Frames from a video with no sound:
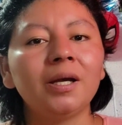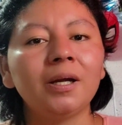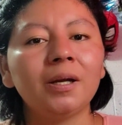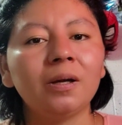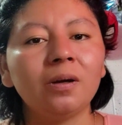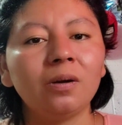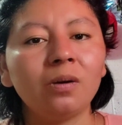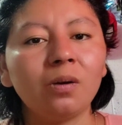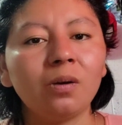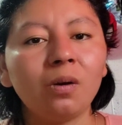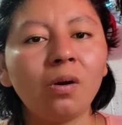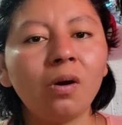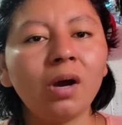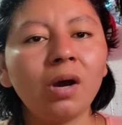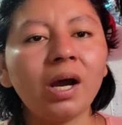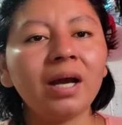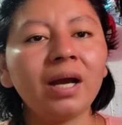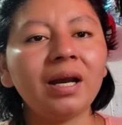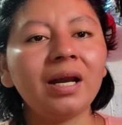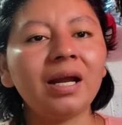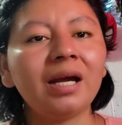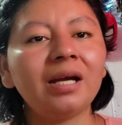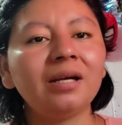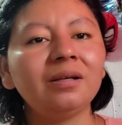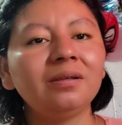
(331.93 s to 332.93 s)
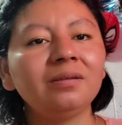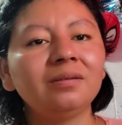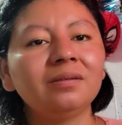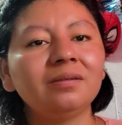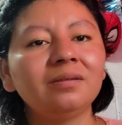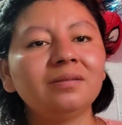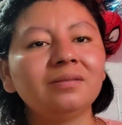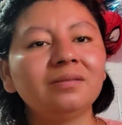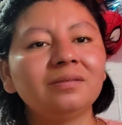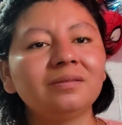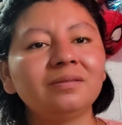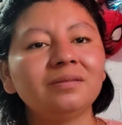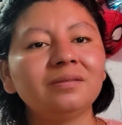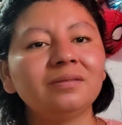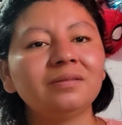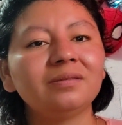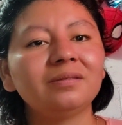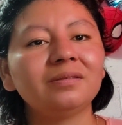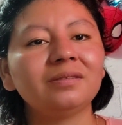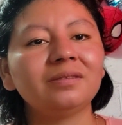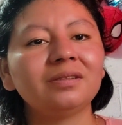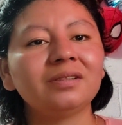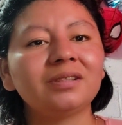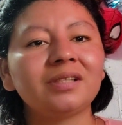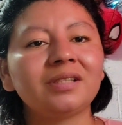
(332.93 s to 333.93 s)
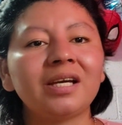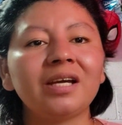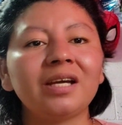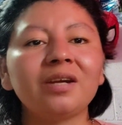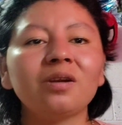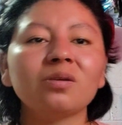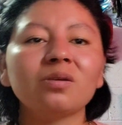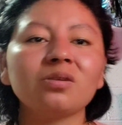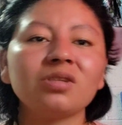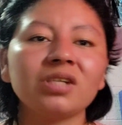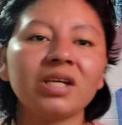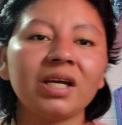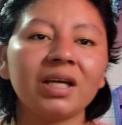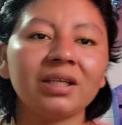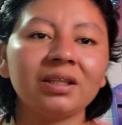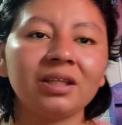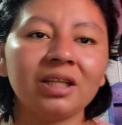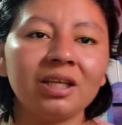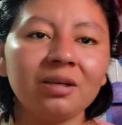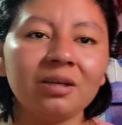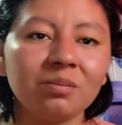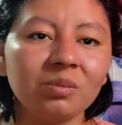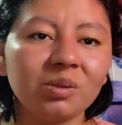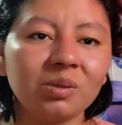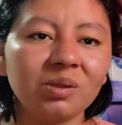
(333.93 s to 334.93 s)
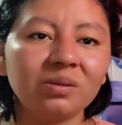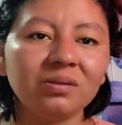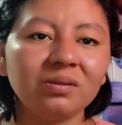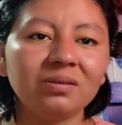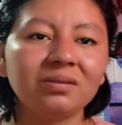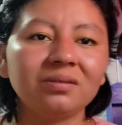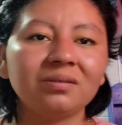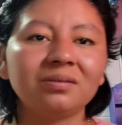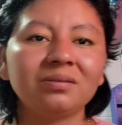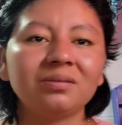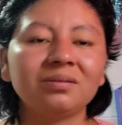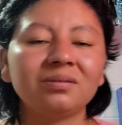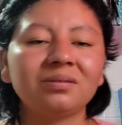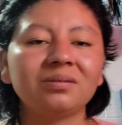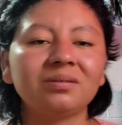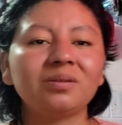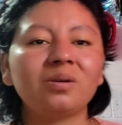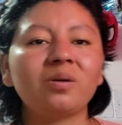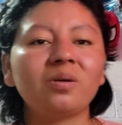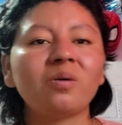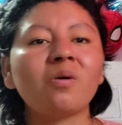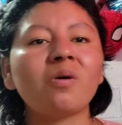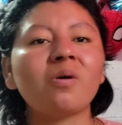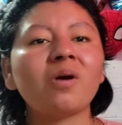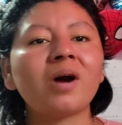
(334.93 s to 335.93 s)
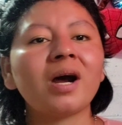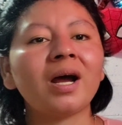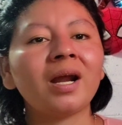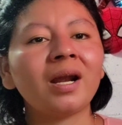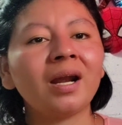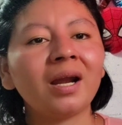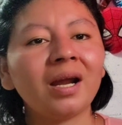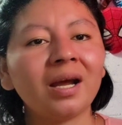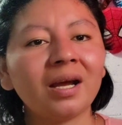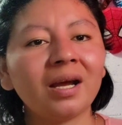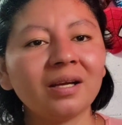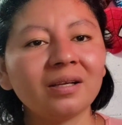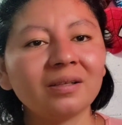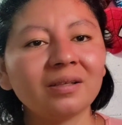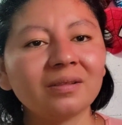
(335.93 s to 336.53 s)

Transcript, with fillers: Ojalá que no sea Timo, ojalá